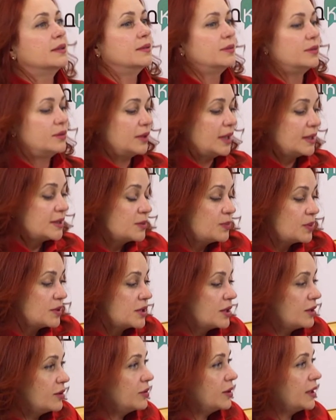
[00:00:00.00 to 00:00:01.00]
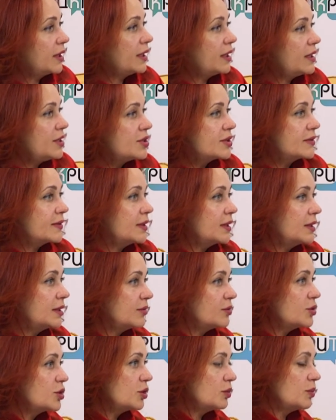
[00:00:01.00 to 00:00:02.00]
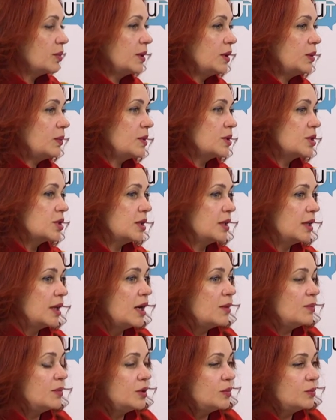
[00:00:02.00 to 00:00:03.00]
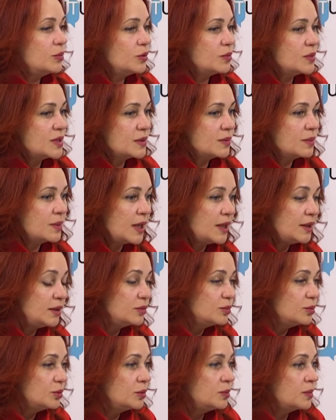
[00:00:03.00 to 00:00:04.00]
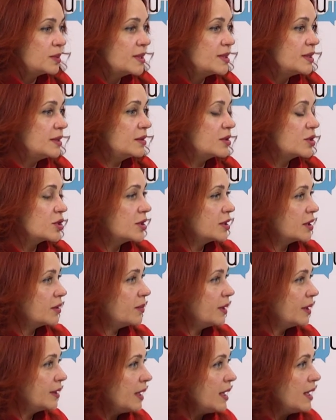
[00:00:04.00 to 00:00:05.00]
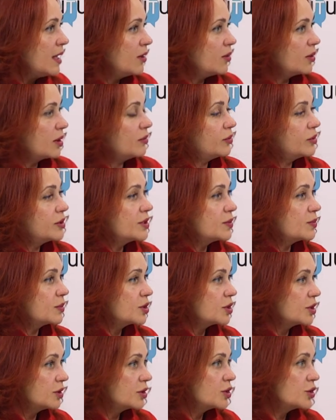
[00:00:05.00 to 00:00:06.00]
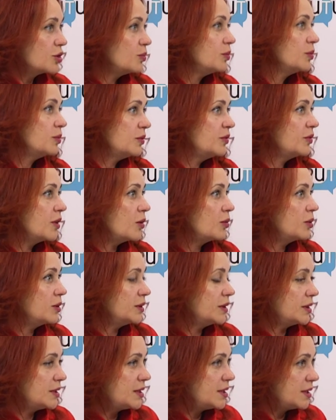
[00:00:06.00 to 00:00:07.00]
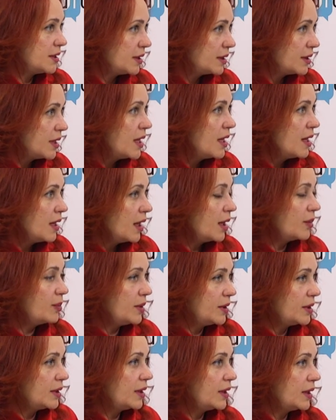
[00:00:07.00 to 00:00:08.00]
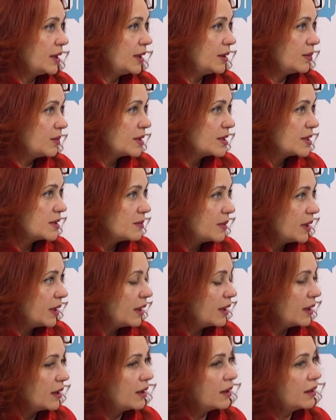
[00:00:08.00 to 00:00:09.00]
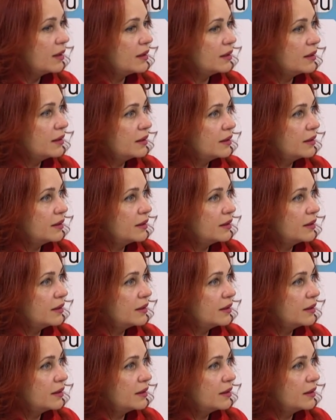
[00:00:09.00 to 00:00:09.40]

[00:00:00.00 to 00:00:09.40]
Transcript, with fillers: дать определенное количество для того, чтобы их пошили. Как мы их будем собирать? Мы ну, будем просить наших ребят, у кого есть машина, чтобы мы в какой-то день объехали максимально